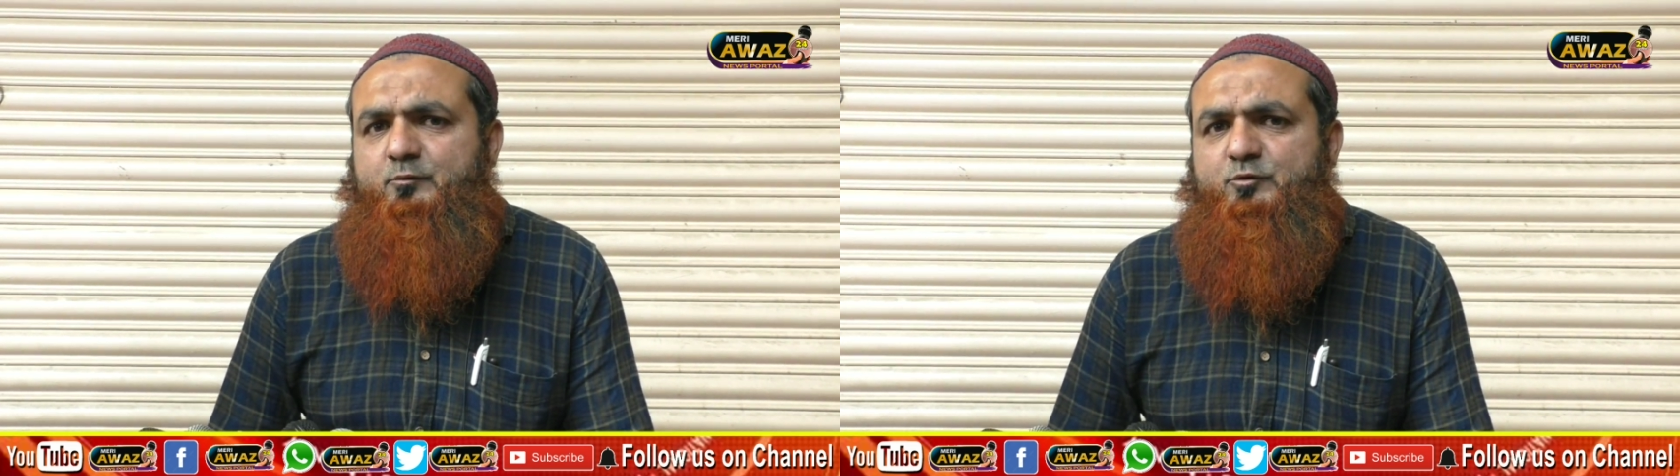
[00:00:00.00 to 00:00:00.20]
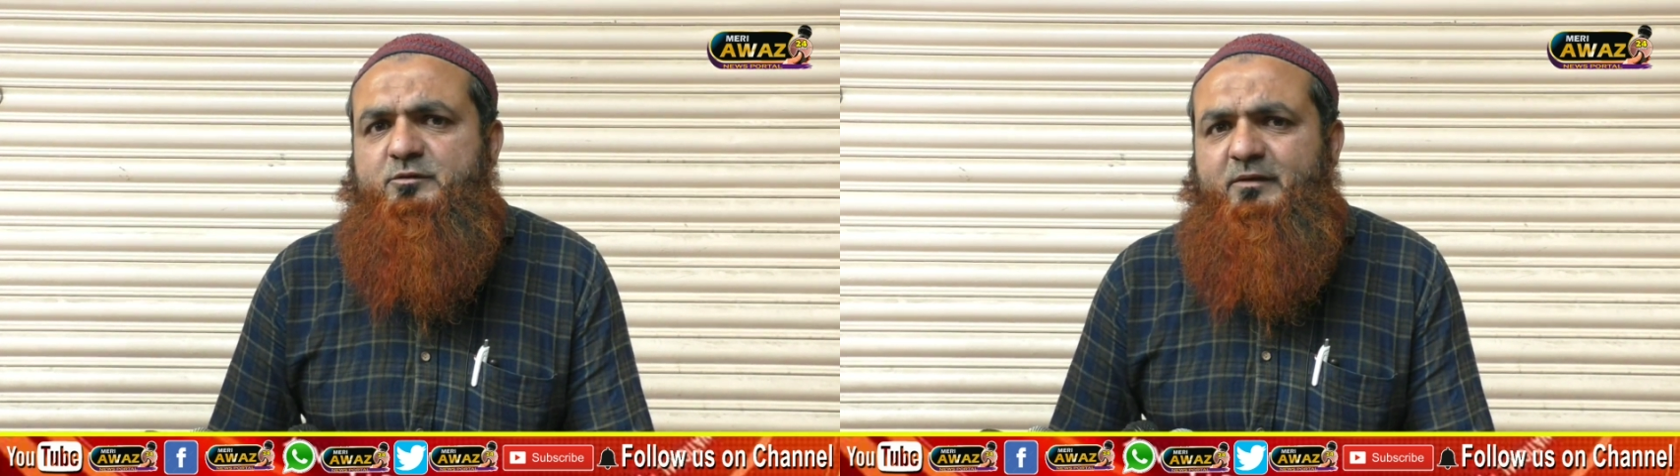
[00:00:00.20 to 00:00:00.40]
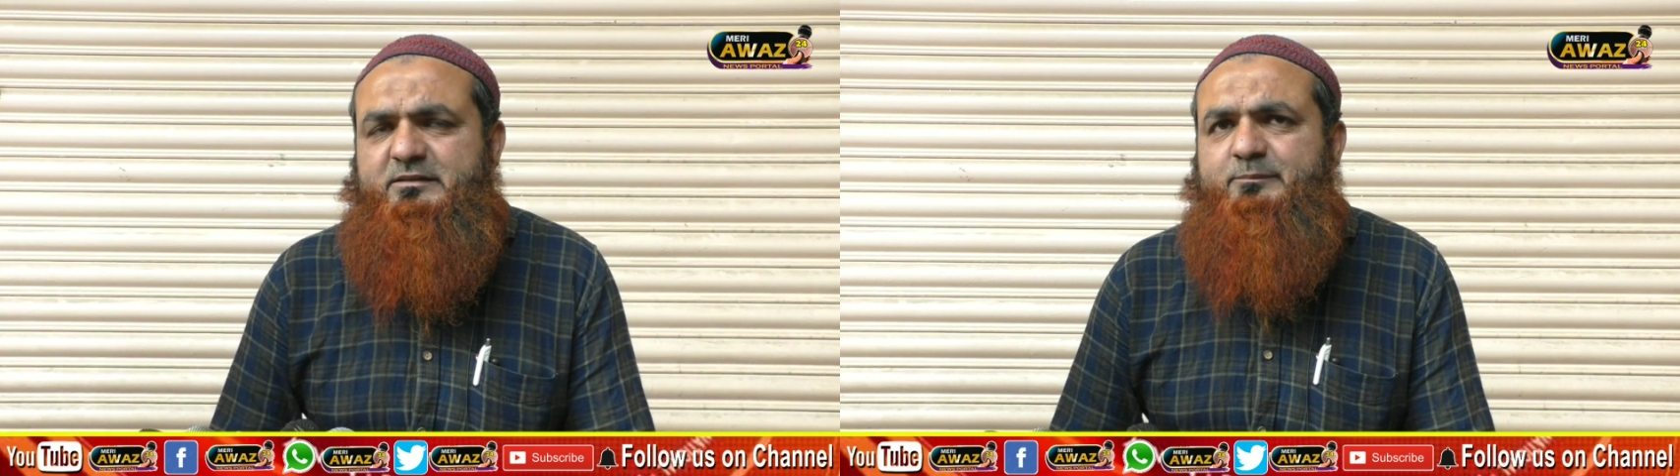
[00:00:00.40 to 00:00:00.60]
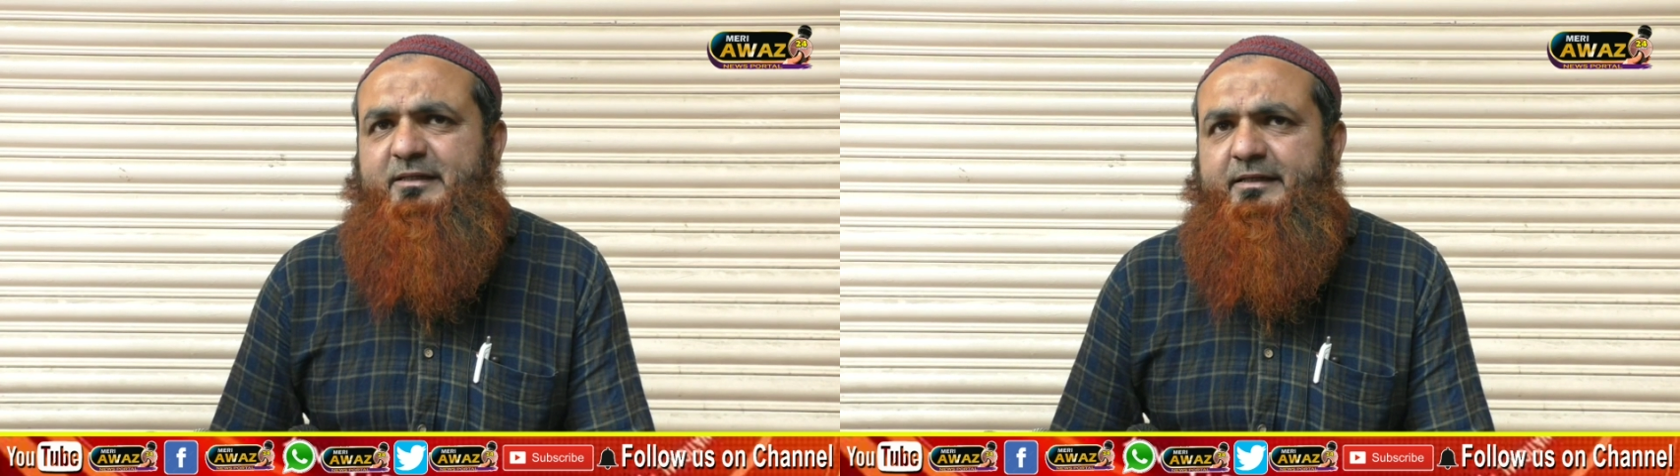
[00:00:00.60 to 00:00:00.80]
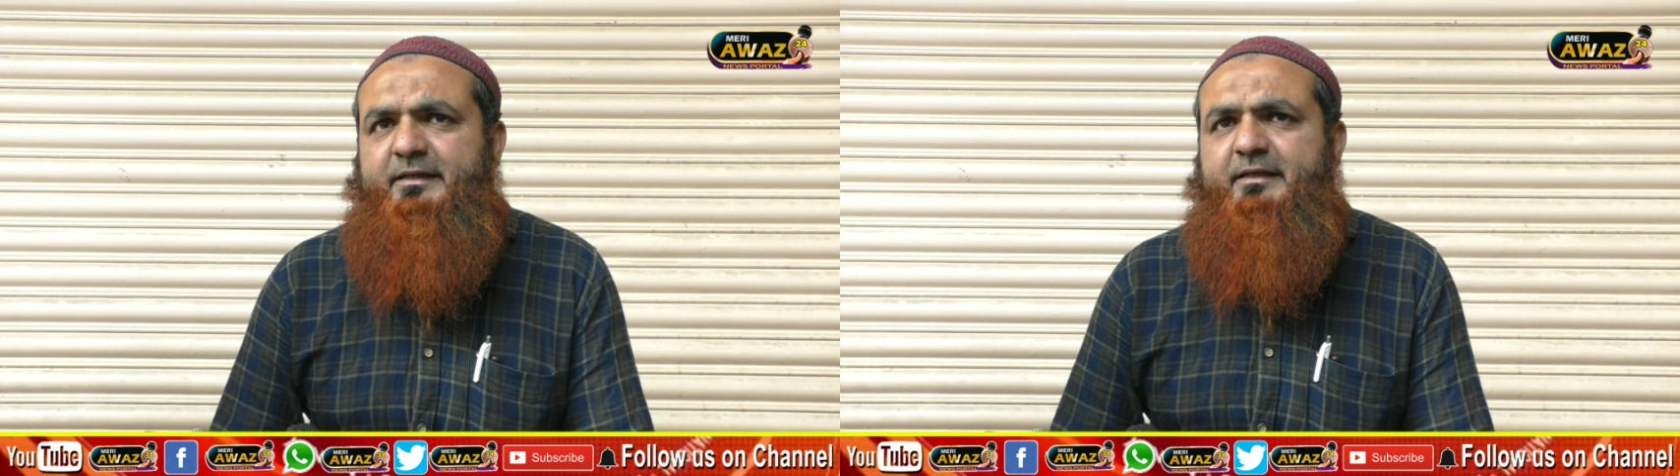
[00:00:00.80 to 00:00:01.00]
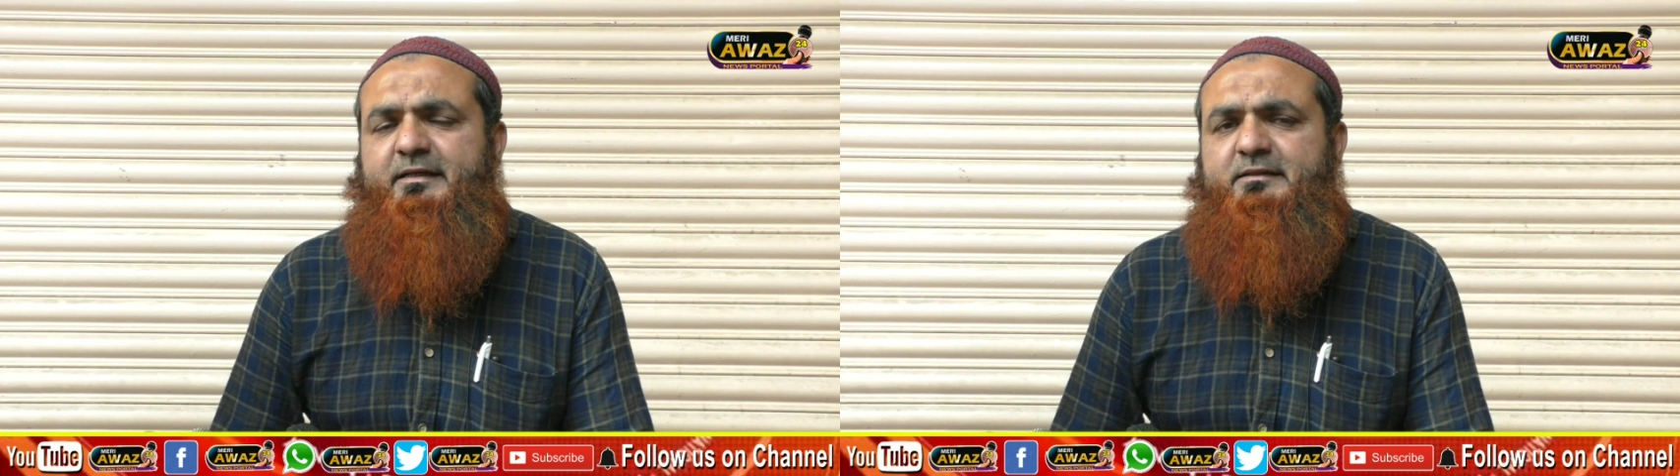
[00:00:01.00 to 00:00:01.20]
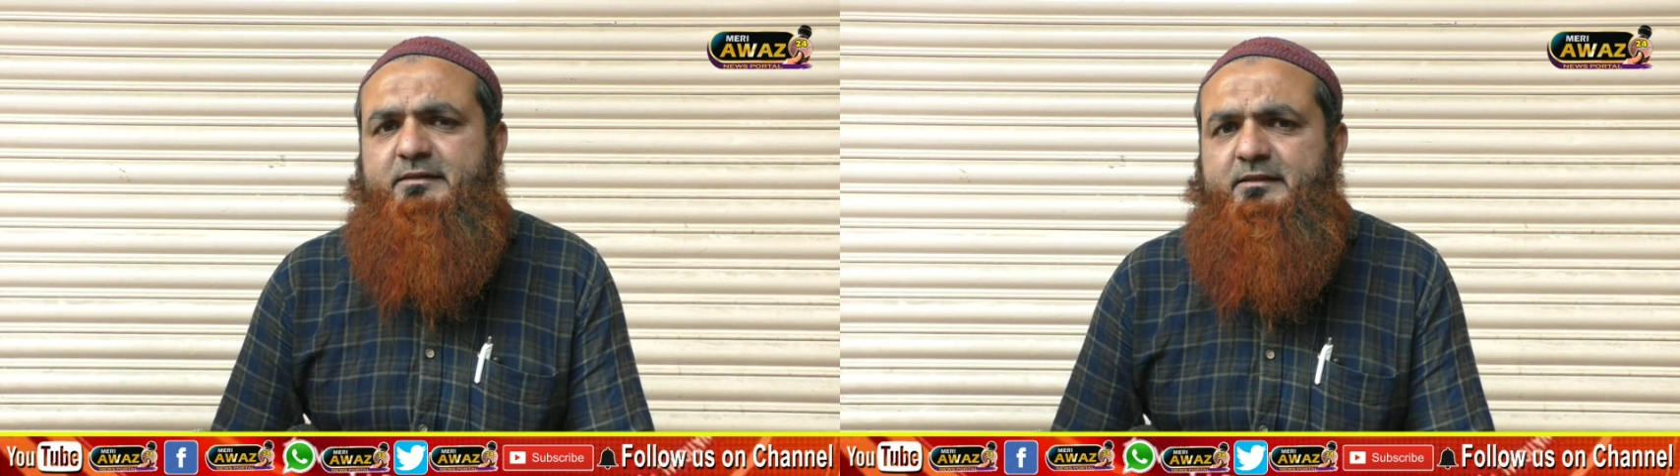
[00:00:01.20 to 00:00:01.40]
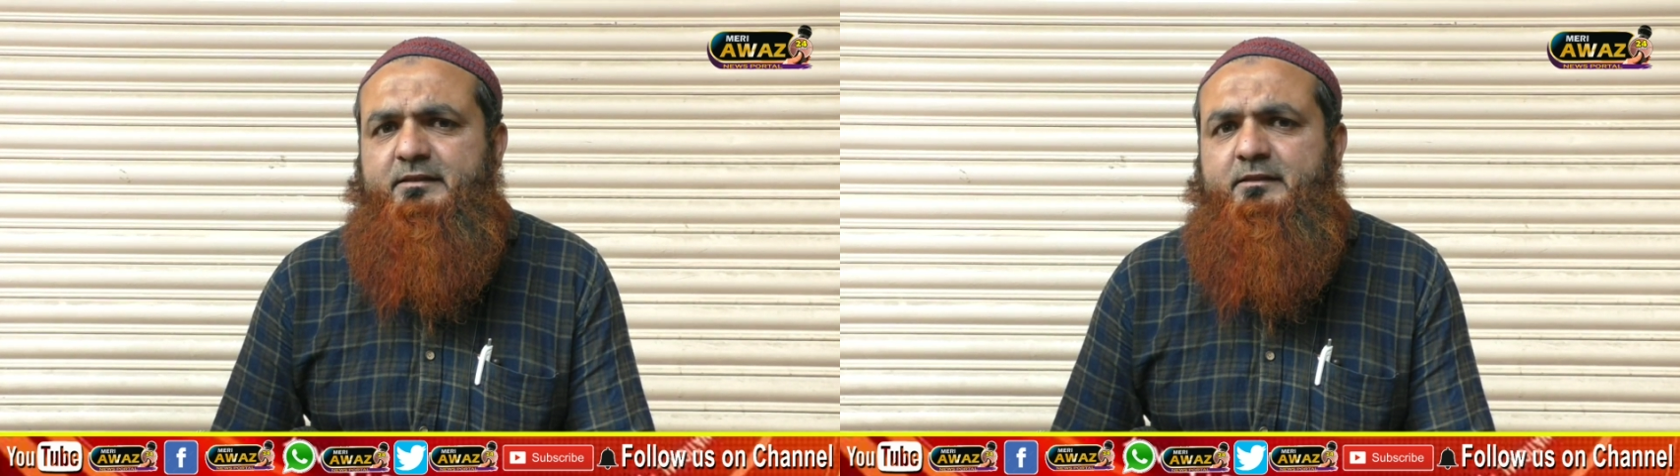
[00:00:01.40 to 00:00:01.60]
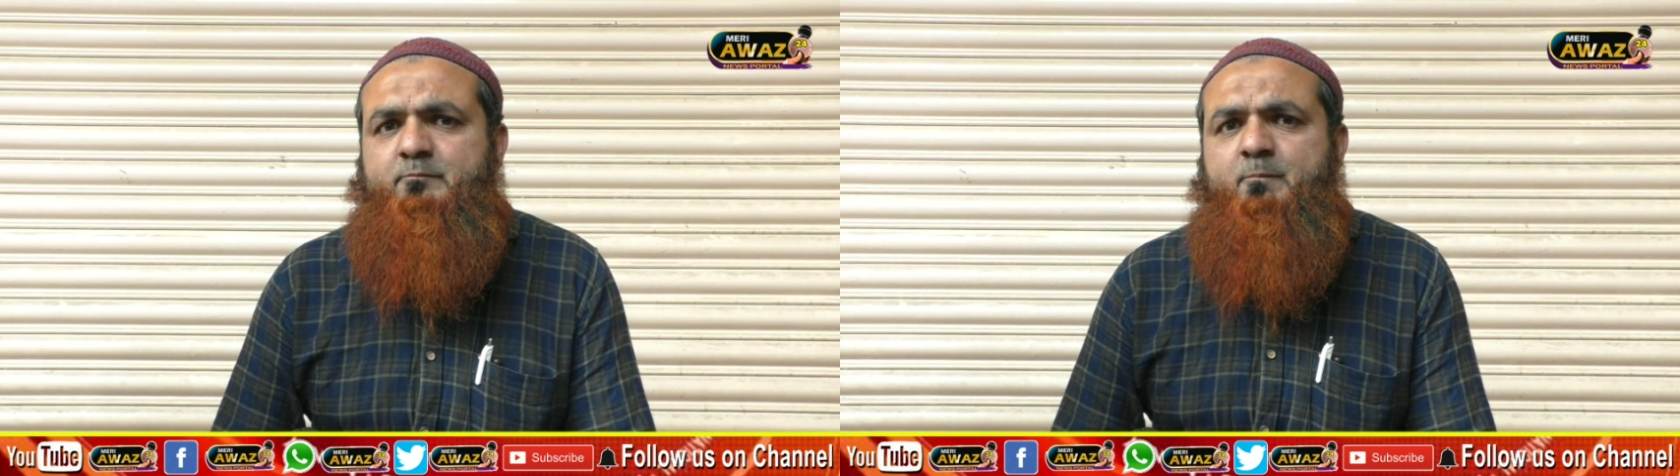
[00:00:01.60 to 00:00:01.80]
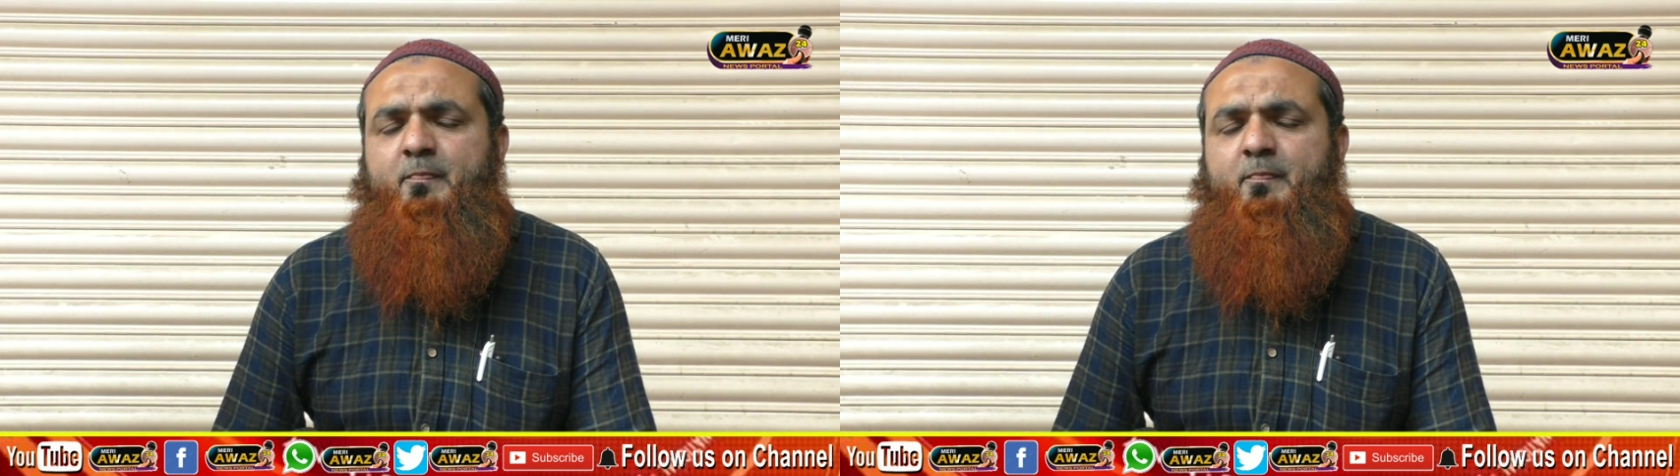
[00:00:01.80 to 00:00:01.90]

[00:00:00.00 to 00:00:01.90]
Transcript: कुछ व्हाट्सअप चैटिंग है इसके अंदर